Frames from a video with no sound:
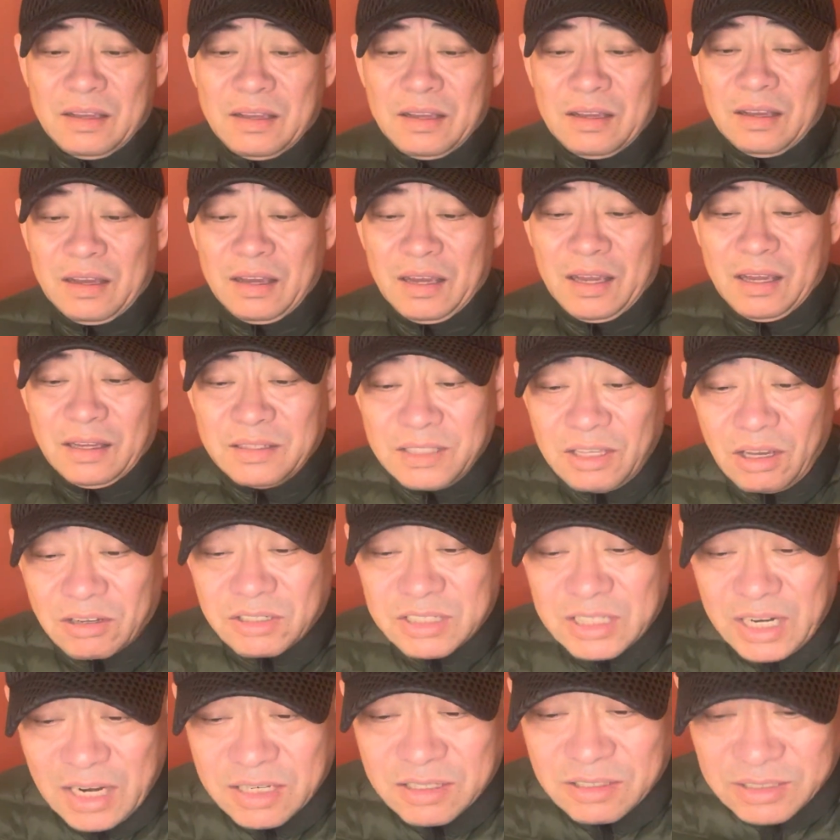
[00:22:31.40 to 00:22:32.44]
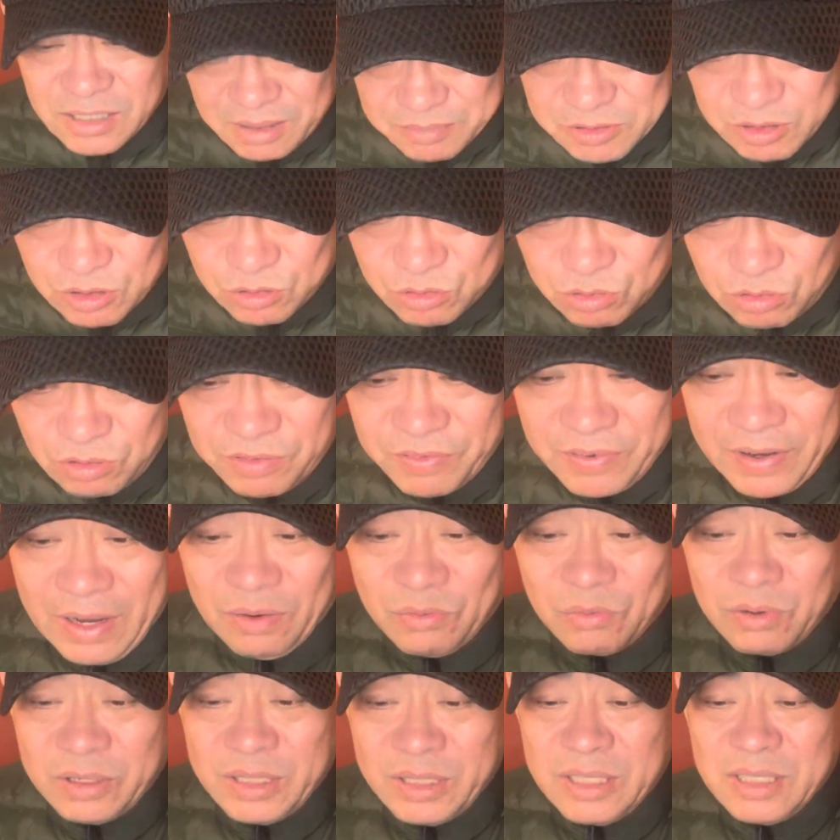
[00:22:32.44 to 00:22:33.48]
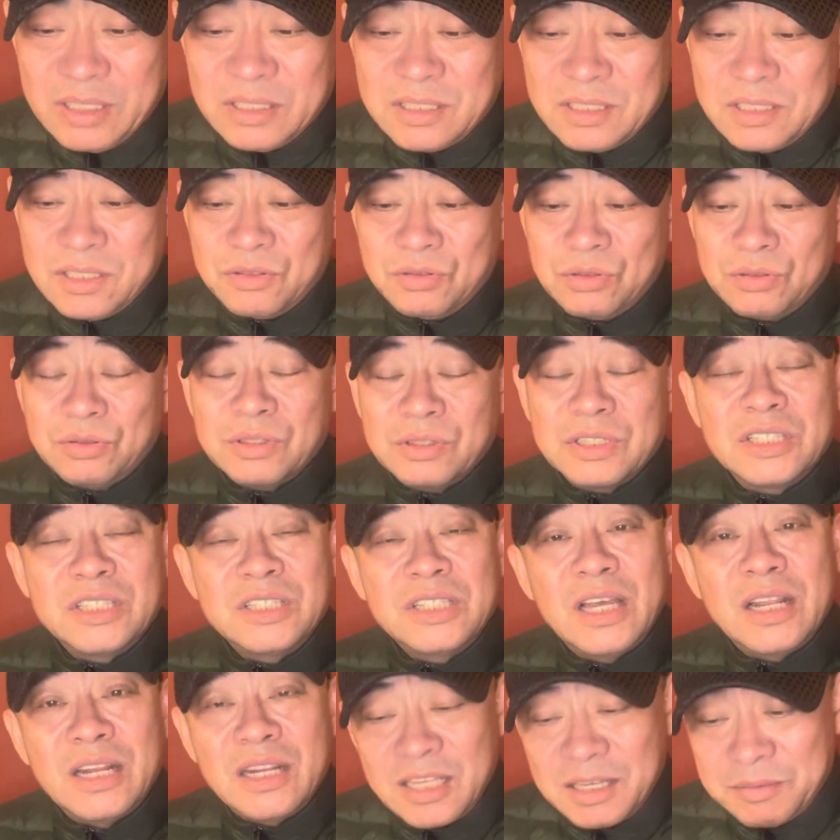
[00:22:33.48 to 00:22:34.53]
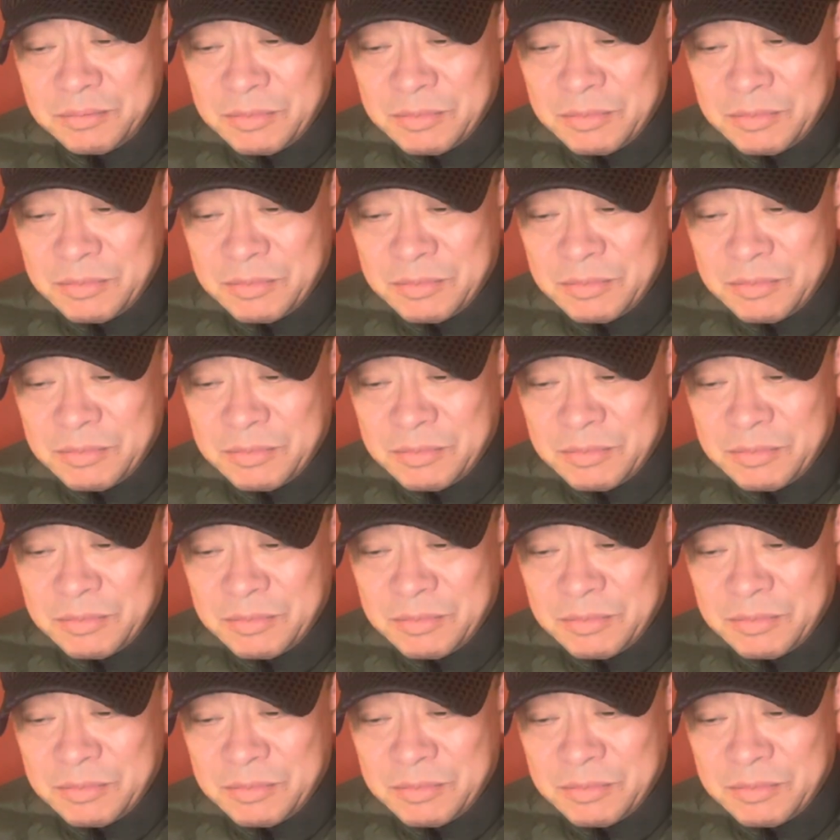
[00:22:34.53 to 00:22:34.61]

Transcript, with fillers: 啊！要是按照他们的做法，我以及许多先烈